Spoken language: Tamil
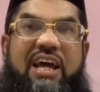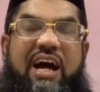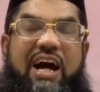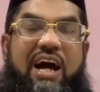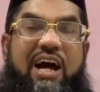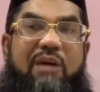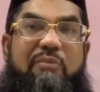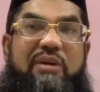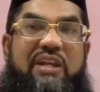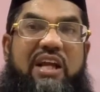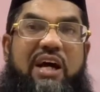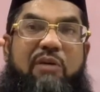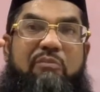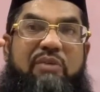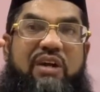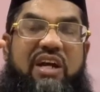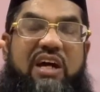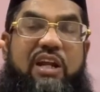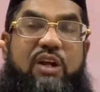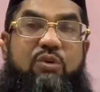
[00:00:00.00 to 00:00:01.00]
ஆமினா
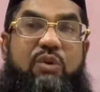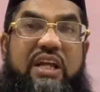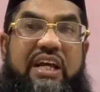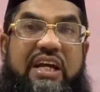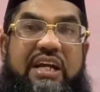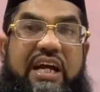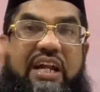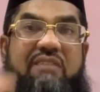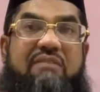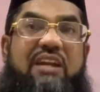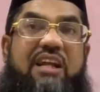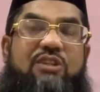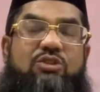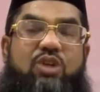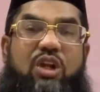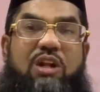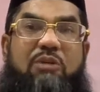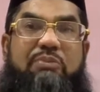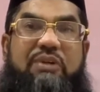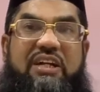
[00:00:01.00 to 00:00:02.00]
அம்மையாருடைய கனவிலே
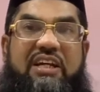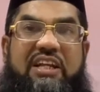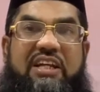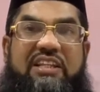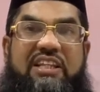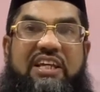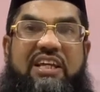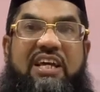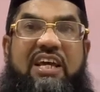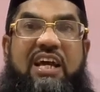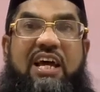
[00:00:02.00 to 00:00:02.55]
சொல்லப்படுகிறது